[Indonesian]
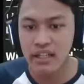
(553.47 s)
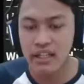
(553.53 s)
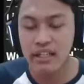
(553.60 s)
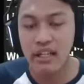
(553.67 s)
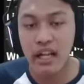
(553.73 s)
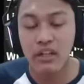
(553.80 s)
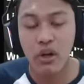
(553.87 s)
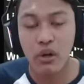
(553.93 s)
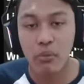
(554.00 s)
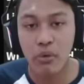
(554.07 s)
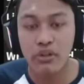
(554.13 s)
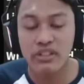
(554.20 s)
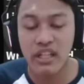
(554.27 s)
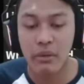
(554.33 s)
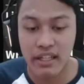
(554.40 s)
dan
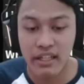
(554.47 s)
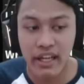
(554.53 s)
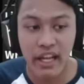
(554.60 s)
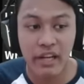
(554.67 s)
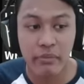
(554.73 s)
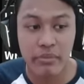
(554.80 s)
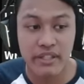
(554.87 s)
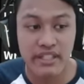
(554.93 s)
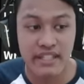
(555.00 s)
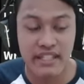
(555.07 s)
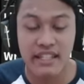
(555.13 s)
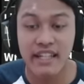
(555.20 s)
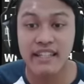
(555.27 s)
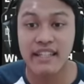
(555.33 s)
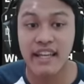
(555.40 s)
ngomong sama NPC
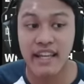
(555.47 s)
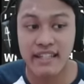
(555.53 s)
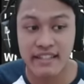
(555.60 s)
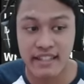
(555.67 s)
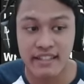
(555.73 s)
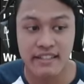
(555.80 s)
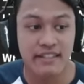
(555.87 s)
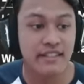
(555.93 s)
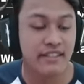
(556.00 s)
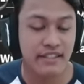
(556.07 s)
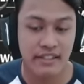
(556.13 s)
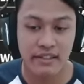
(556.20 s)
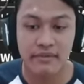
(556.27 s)
Red Essence.